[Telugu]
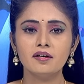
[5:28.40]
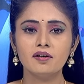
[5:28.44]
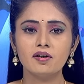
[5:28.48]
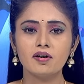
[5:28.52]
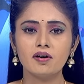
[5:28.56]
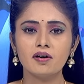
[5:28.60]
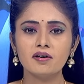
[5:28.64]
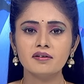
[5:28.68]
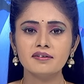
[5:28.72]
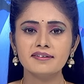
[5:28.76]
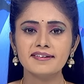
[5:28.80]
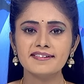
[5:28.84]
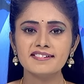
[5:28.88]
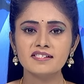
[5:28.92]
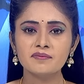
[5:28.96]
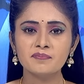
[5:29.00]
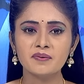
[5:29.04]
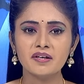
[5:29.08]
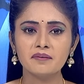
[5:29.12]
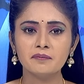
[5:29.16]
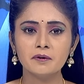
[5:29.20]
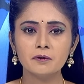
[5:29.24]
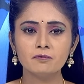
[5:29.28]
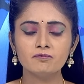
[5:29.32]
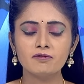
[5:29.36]
కాంగ్రెస్
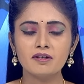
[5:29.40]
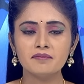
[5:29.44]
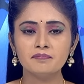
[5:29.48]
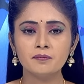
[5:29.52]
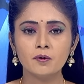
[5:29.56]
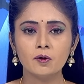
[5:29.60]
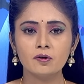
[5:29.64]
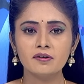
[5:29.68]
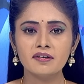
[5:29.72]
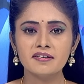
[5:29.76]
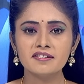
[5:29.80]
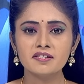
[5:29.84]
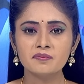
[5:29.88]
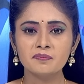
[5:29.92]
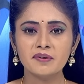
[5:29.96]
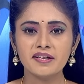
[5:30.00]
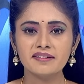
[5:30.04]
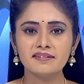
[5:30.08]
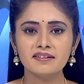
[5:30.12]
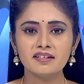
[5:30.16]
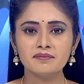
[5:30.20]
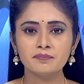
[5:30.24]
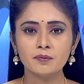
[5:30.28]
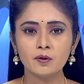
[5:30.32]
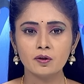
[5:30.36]
ప్రభుత్వ బోనస్
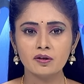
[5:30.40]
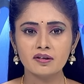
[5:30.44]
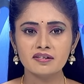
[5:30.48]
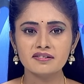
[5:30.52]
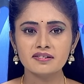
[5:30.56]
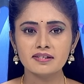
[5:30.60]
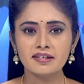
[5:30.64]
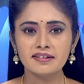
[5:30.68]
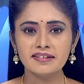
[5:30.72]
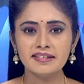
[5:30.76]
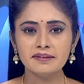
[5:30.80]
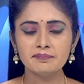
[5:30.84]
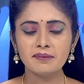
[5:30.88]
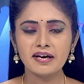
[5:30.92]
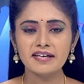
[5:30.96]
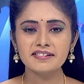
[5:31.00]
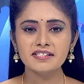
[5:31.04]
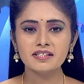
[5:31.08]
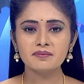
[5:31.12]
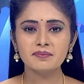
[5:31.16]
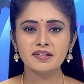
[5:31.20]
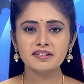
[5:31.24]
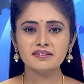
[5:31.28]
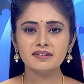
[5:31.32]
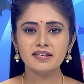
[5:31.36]
పెద్ద బోగస్ అని
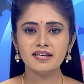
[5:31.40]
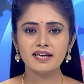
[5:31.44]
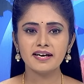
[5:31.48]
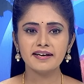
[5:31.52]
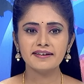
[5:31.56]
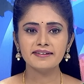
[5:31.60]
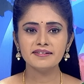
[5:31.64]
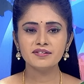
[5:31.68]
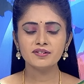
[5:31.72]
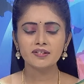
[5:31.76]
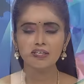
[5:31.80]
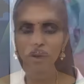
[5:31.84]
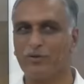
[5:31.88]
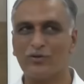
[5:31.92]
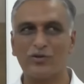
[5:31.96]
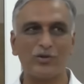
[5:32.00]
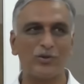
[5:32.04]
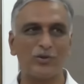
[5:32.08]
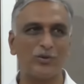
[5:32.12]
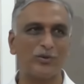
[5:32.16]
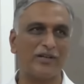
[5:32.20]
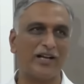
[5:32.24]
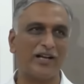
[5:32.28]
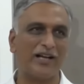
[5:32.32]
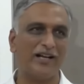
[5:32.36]
మాజీ మంత్రి హరీష్ రావు
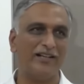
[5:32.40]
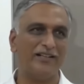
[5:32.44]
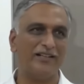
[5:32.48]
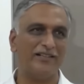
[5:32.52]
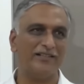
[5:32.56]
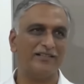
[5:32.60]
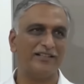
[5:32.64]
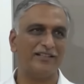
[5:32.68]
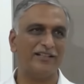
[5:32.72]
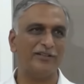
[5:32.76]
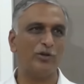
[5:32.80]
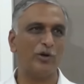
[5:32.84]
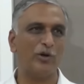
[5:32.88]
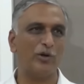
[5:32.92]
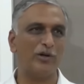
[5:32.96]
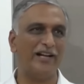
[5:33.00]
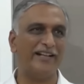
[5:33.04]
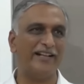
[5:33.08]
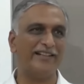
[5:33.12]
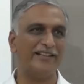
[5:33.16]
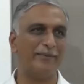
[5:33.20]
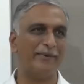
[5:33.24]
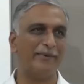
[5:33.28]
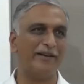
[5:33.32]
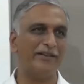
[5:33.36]
అభివర్ణించారు
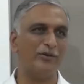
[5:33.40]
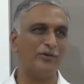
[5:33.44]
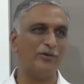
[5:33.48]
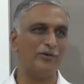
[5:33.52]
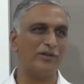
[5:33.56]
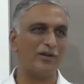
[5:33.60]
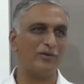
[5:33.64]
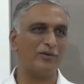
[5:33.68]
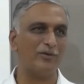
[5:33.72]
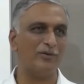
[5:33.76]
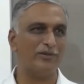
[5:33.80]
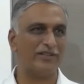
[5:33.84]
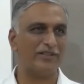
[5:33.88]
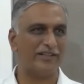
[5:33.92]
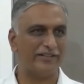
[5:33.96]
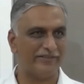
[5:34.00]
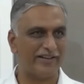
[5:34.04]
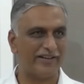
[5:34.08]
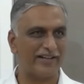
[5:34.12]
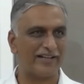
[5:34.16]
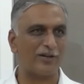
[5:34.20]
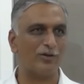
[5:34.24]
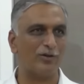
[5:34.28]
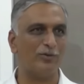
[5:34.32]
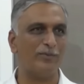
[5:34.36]
తెలంగాణలో కాంగ్రెస్
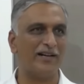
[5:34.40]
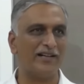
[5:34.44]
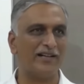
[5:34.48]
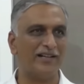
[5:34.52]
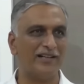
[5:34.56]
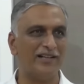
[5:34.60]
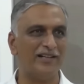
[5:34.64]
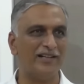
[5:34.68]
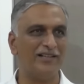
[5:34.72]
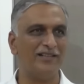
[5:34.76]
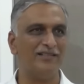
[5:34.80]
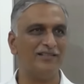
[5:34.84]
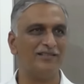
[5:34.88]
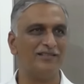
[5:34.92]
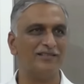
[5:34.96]
ప్రభుత్వం మరో ఎన్నికల